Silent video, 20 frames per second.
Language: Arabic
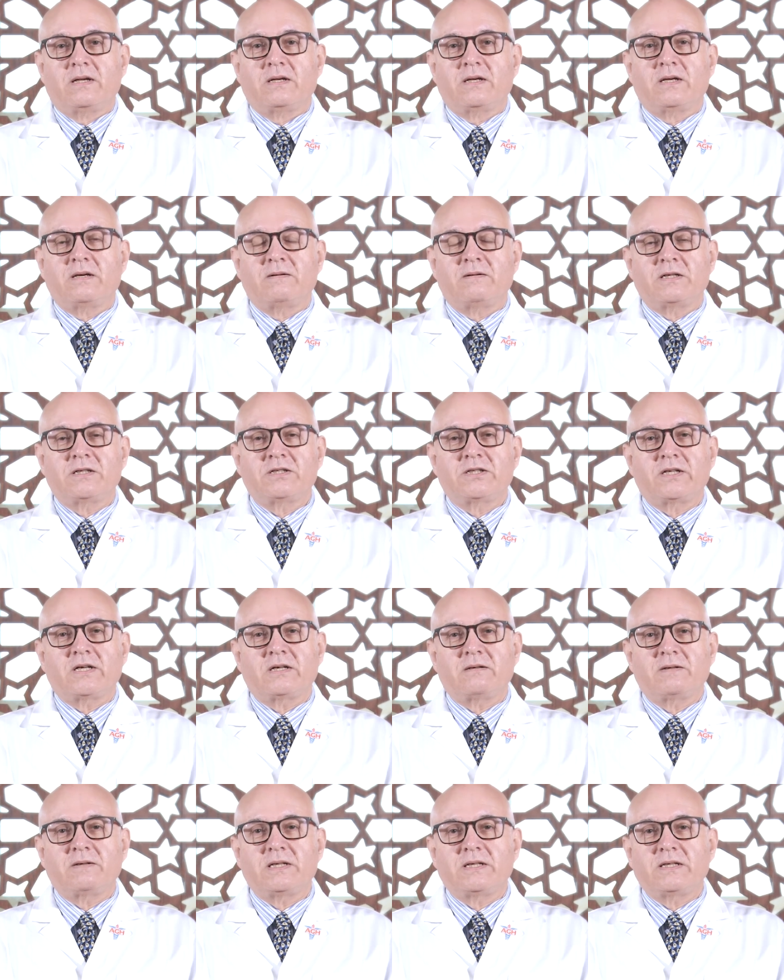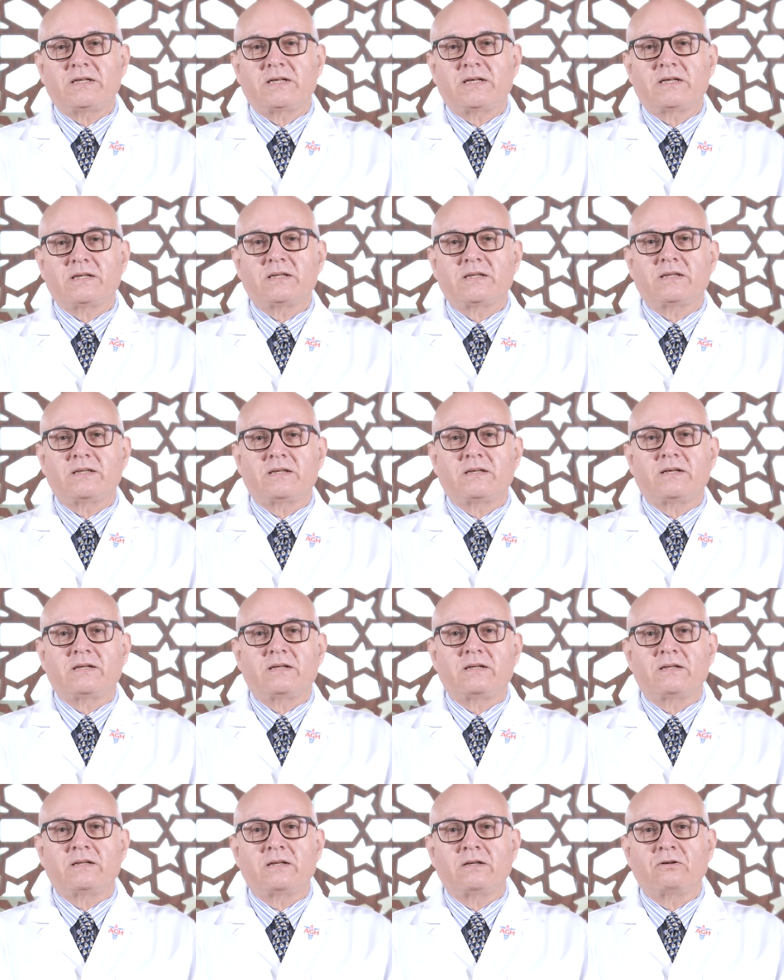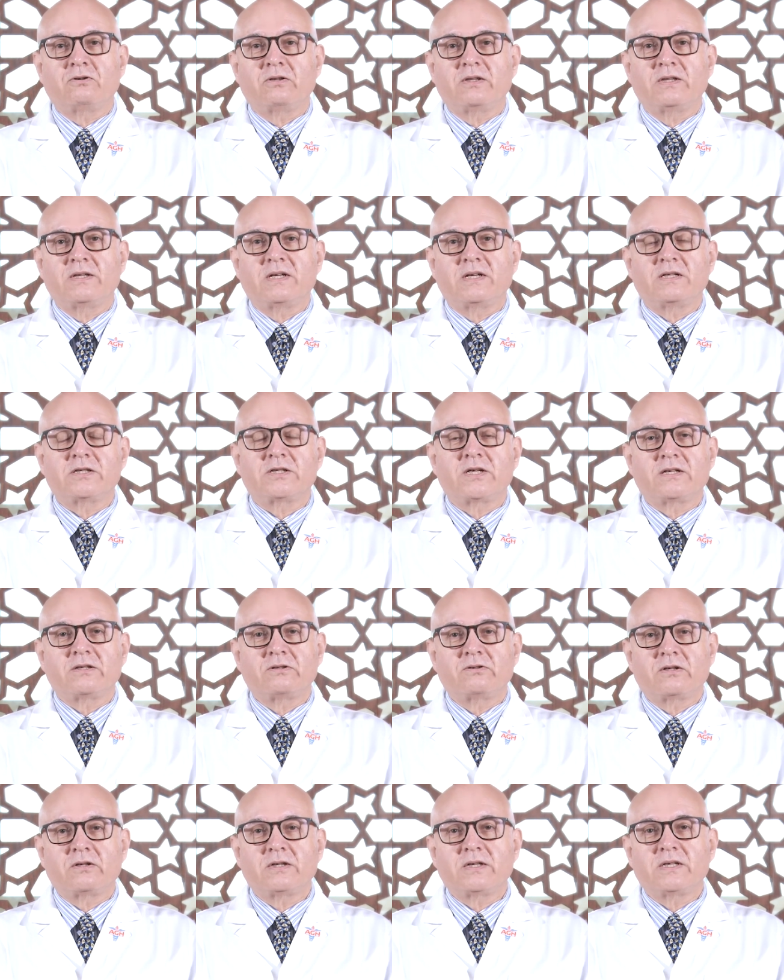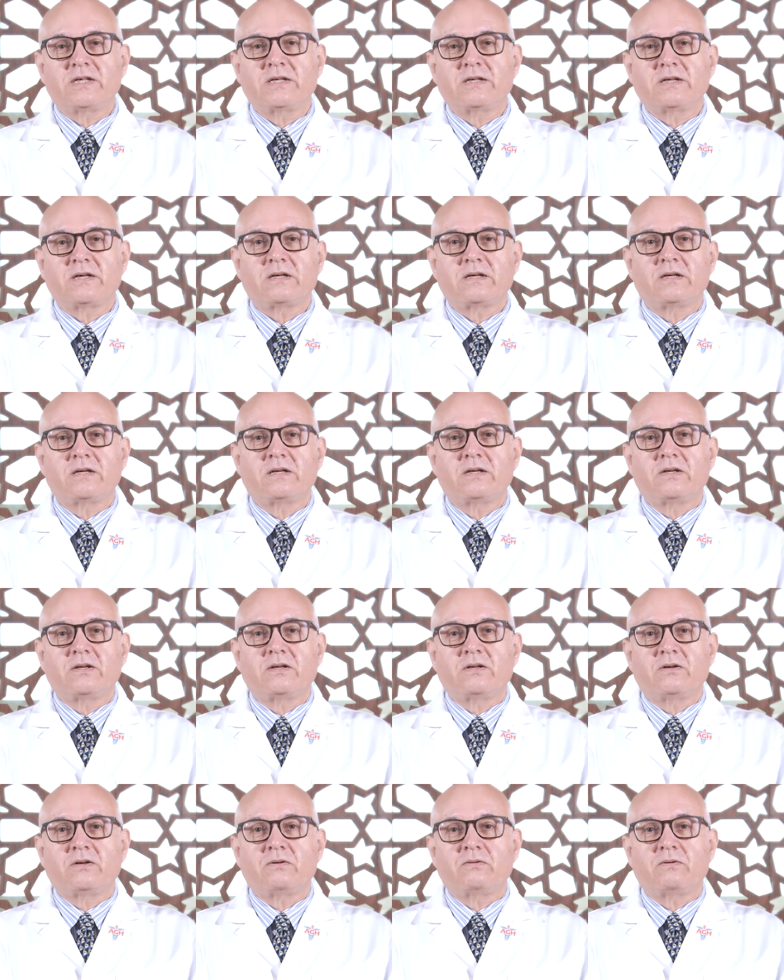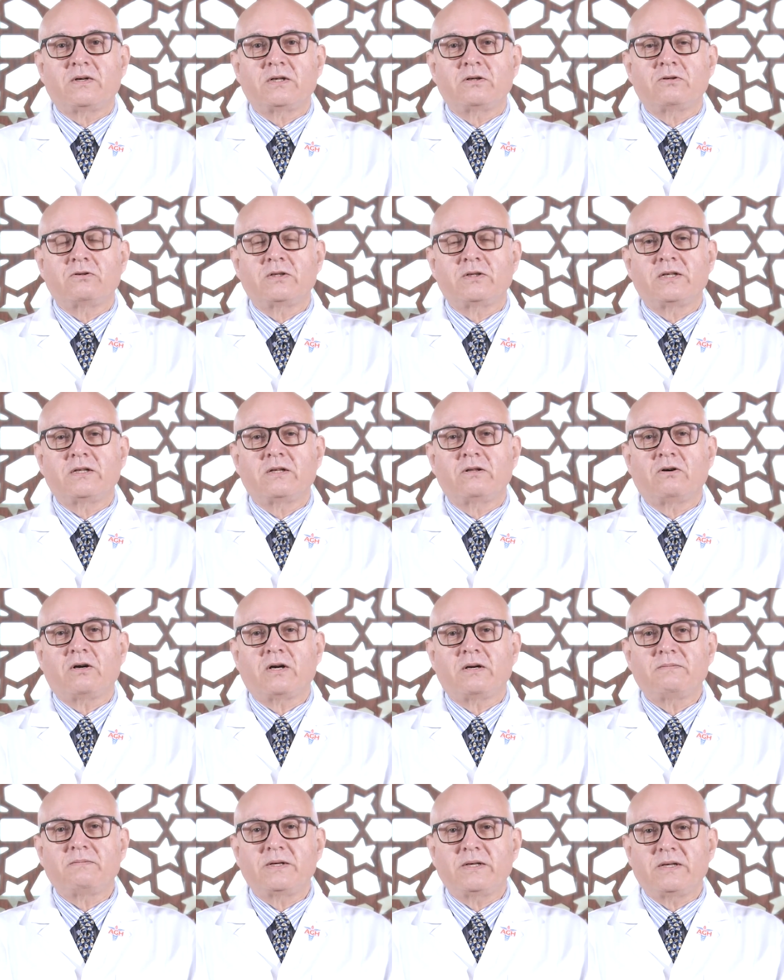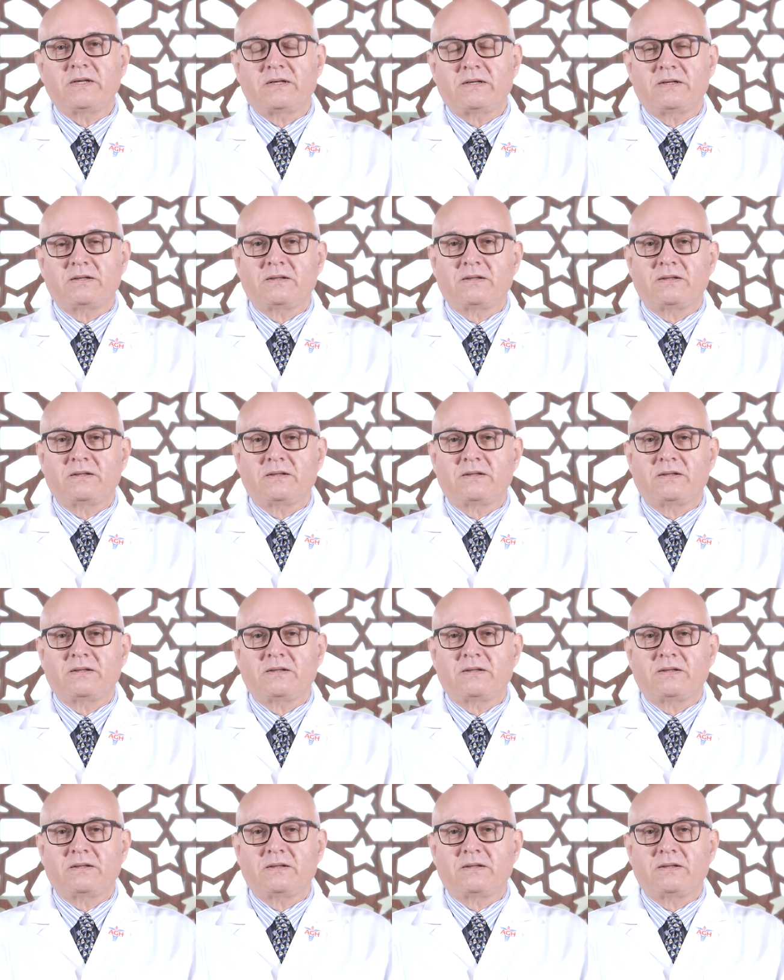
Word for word: كما نجري عمليات الغدة الجاردرقية وللغدد اللعابية